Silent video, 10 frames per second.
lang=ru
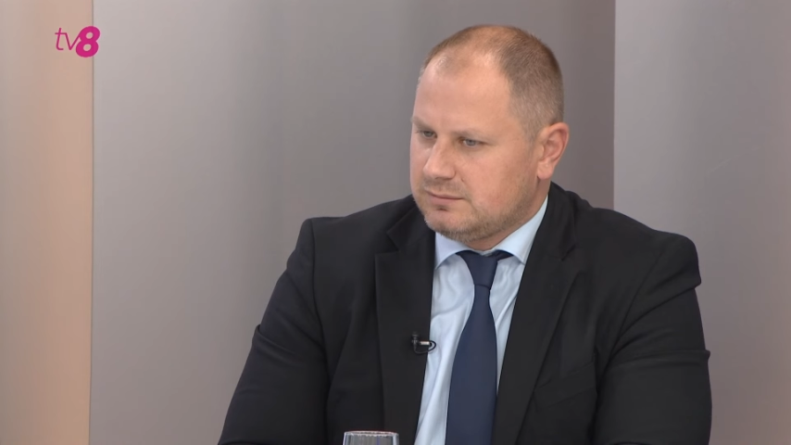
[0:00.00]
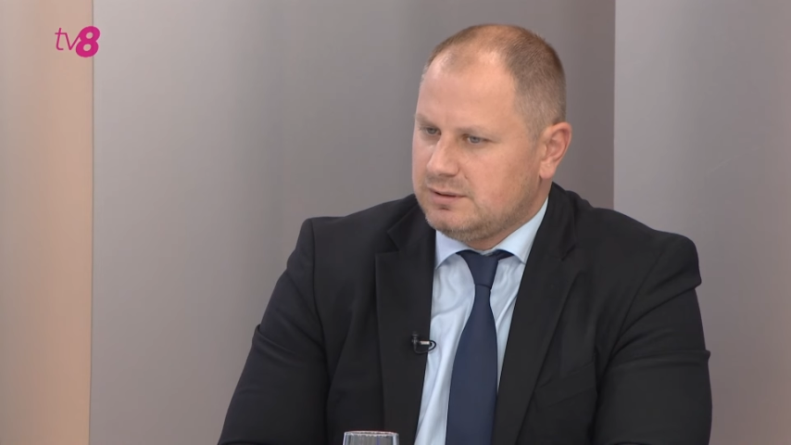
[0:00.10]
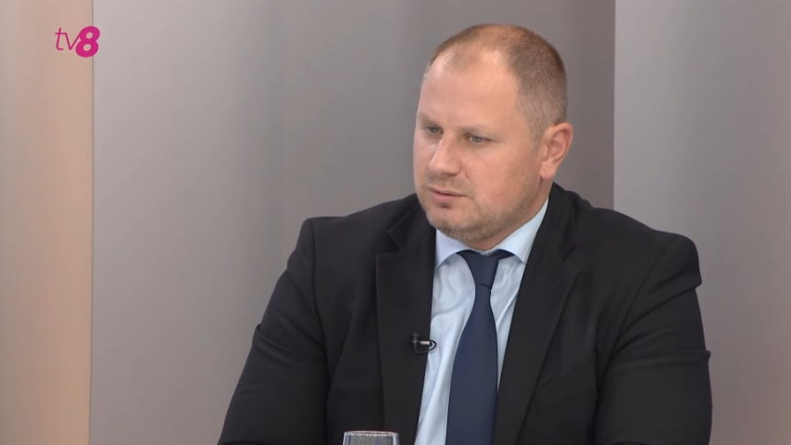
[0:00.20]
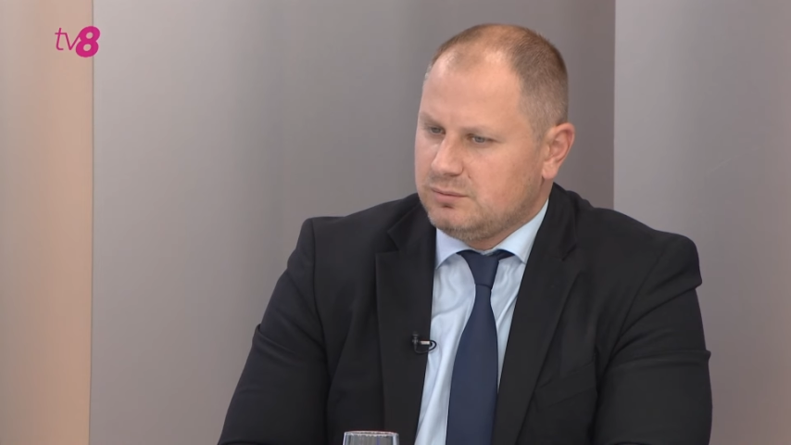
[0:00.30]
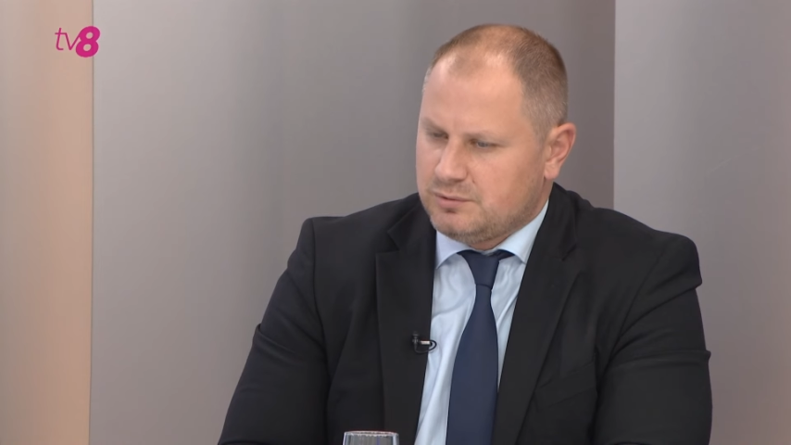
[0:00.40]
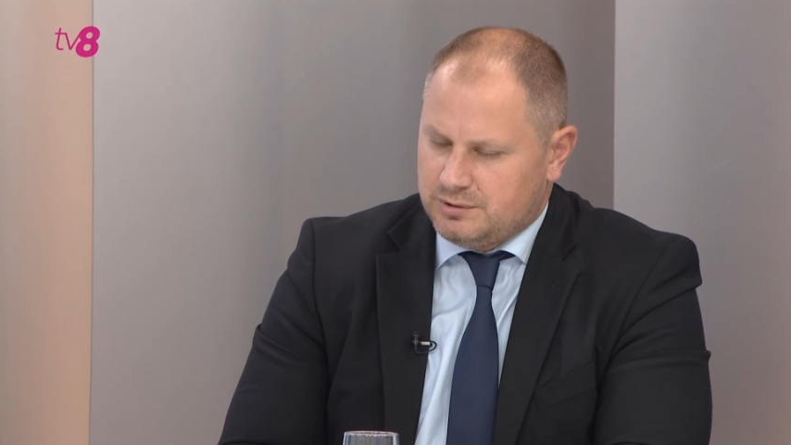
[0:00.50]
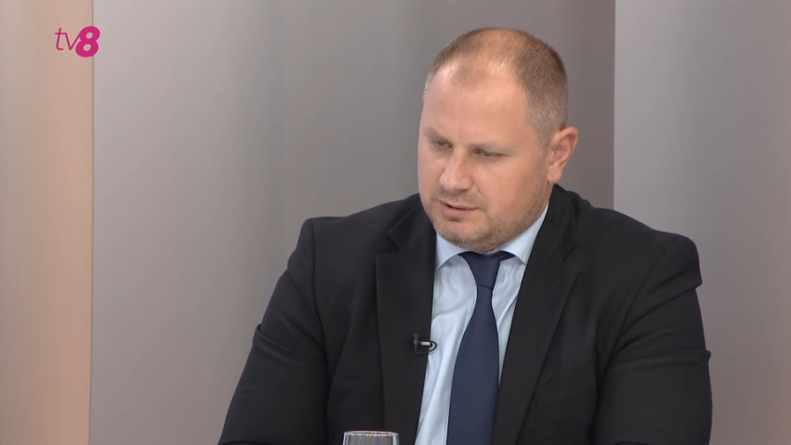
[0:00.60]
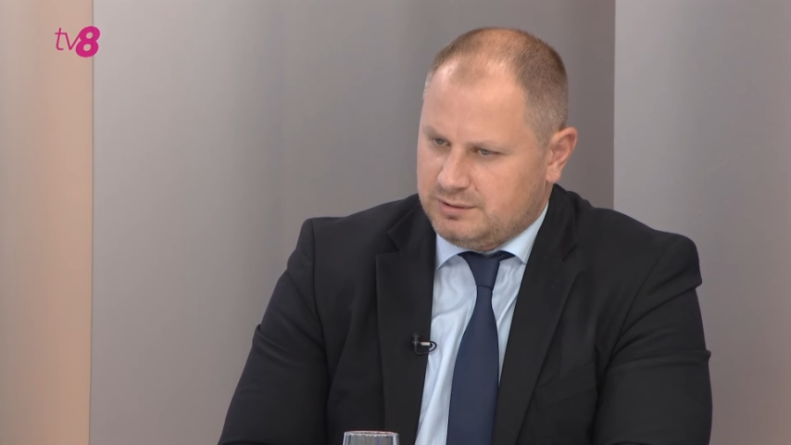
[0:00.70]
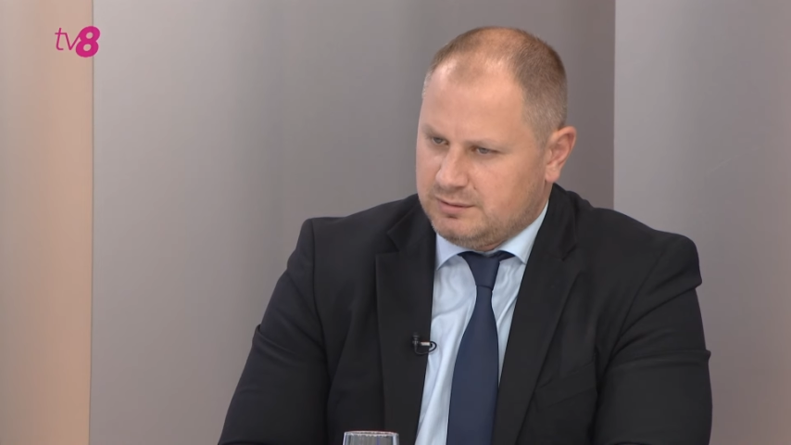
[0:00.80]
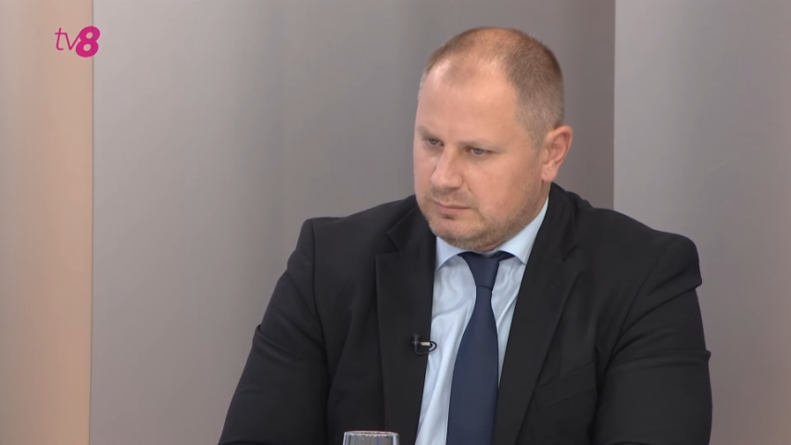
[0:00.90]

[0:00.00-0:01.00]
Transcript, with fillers: Дадон очень хотел